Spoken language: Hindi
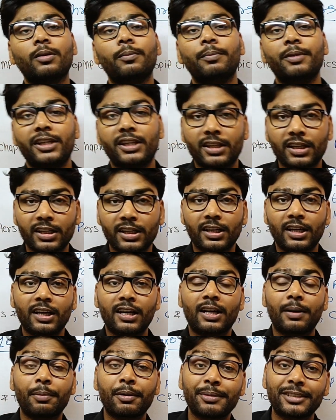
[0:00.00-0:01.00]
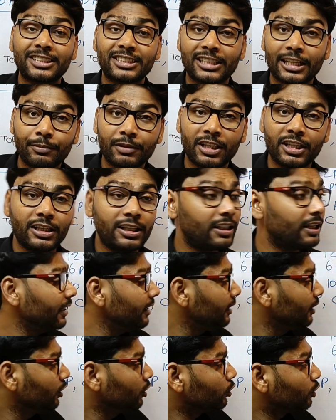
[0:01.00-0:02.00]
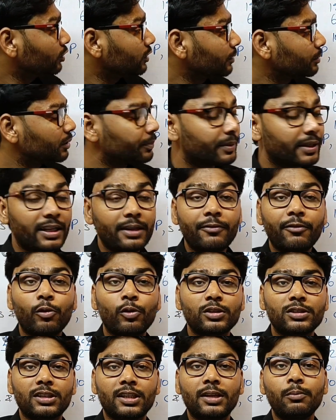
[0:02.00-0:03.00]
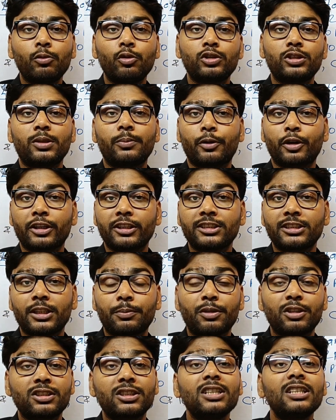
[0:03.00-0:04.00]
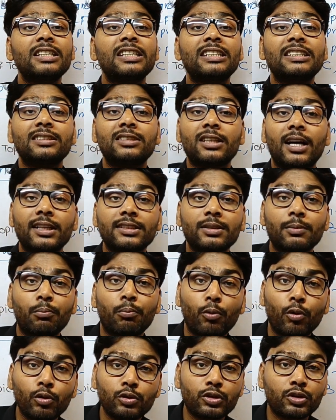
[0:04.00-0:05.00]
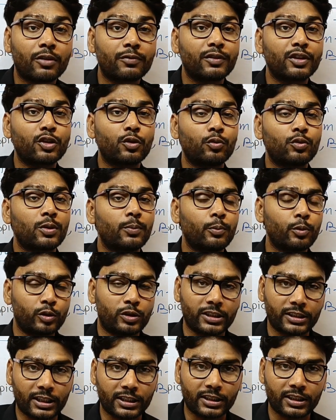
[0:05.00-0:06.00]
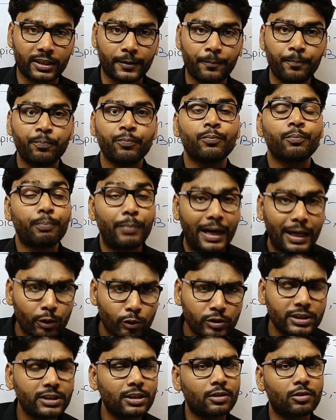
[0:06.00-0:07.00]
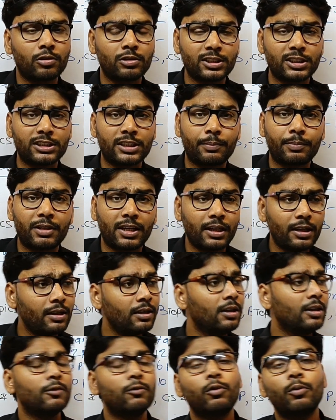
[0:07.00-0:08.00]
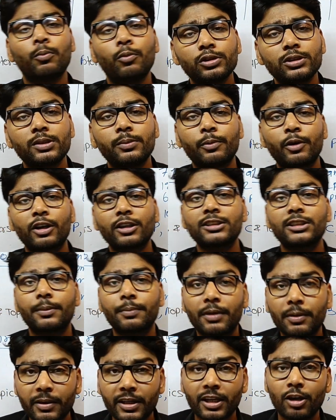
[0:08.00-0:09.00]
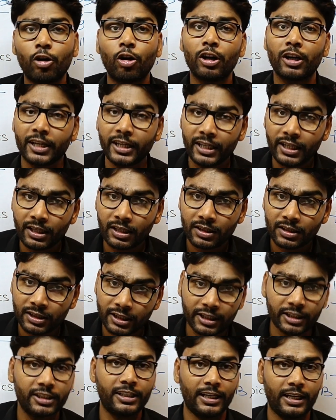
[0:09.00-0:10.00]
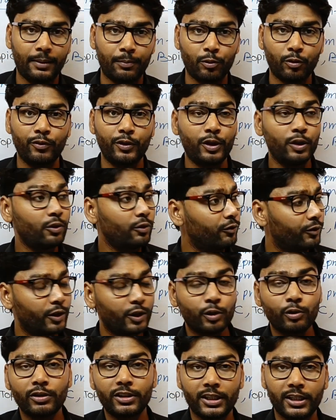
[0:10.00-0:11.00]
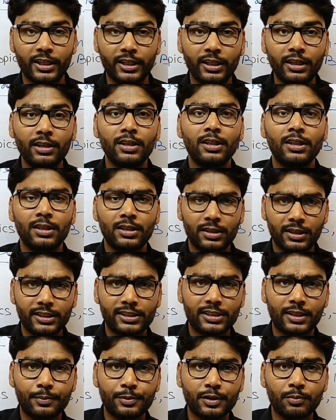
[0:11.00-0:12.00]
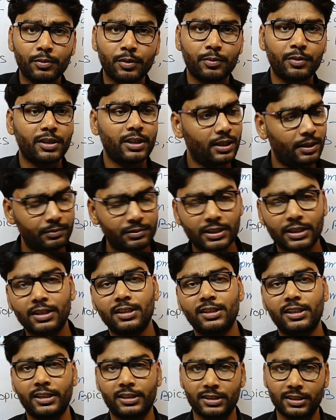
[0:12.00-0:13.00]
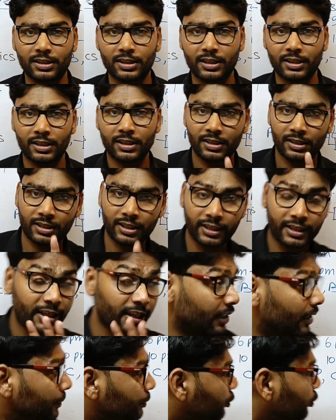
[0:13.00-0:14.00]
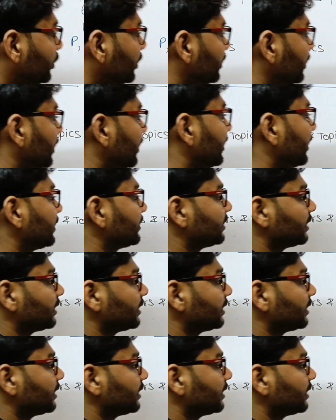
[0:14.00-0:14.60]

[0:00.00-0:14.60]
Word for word: को कंप्लीट करिए अगर आपके पास टाइम नहीं है तो सबसे पहले फोकस करिए मोस्ट इंपॉर्टेंट चैप्टर से जहां से मोस्ट ऑफ द क्वेश्चन पूछे जाते हैं बायोलॉजी का कौन सा चैप्टर है वो मोस्ट इंपॉर्टेंट चैप्टर मैंने ऑलरेडी दे दिया है आपको वीडियो वीडियो ये रही डिस्क्रिप्शन में भी है आप जाकर देख सकते हैं ठीक है अब सुनिए जरा